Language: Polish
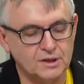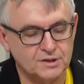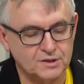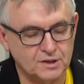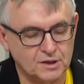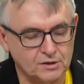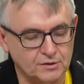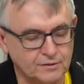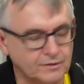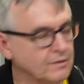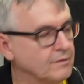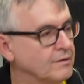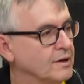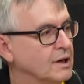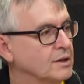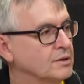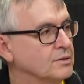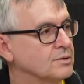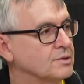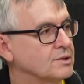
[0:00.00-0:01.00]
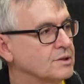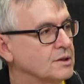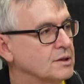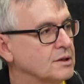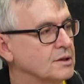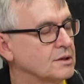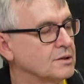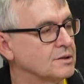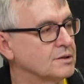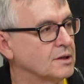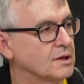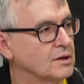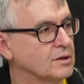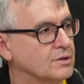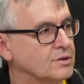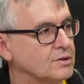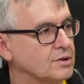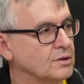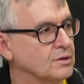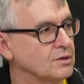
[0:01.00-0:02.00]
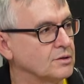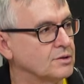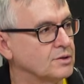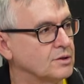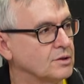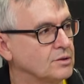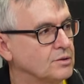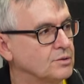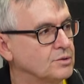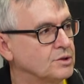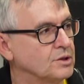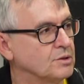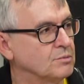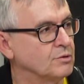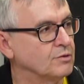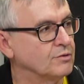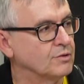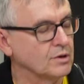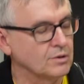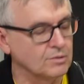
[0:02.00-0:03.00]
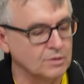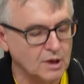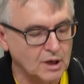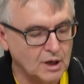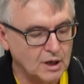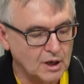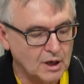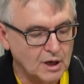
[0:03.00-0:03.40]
je z tego wywiadu, tak, z, tych, tak, tak. z tego, co, co ludzie mówią. Tak